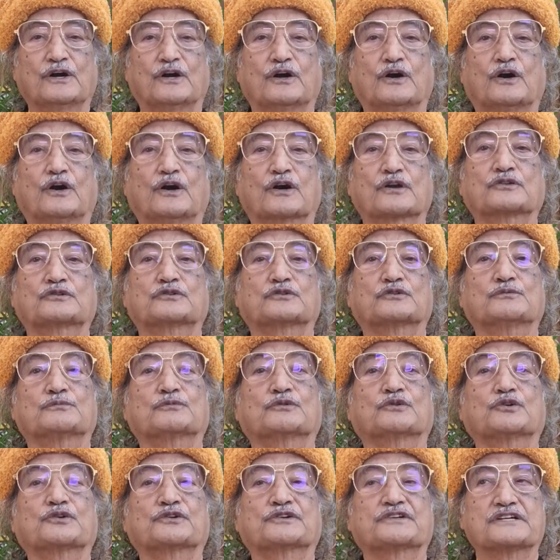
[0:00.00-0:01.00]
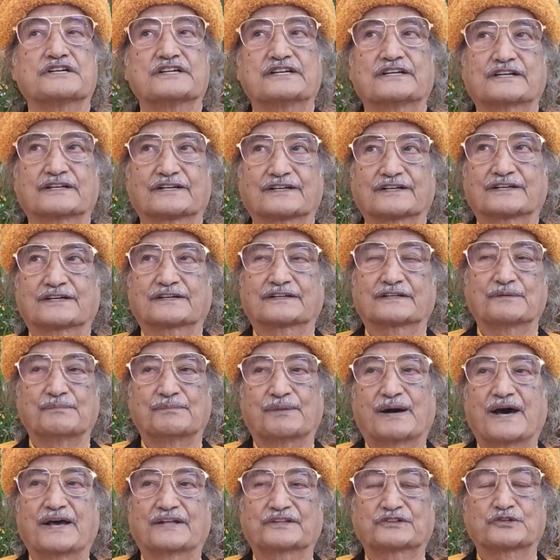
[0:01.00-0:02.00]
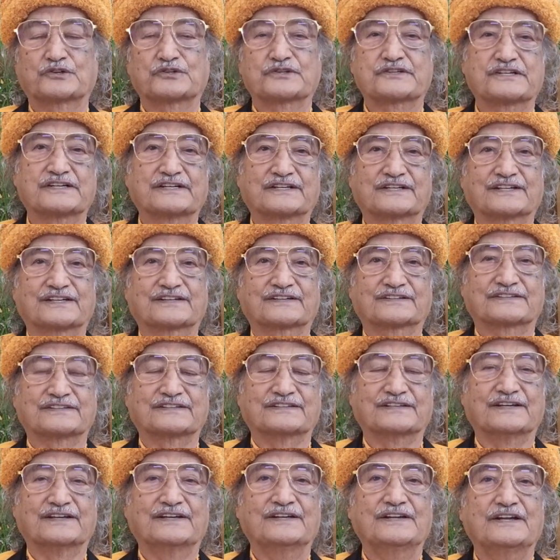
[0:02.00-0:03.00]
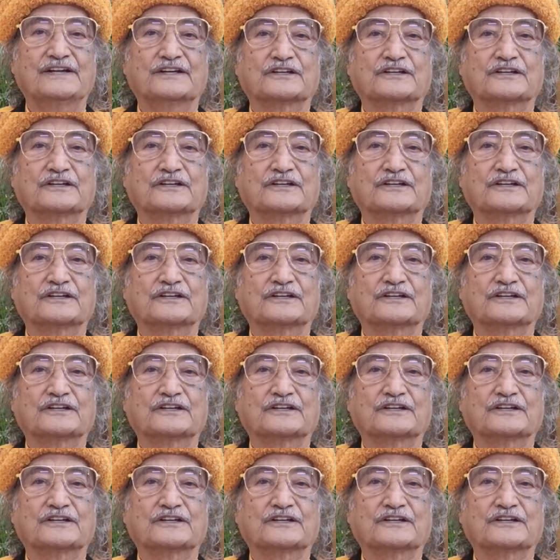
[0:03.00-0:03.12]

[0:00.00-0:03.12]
और तुमको ठीक लगे कि बात तो ठीक लगती है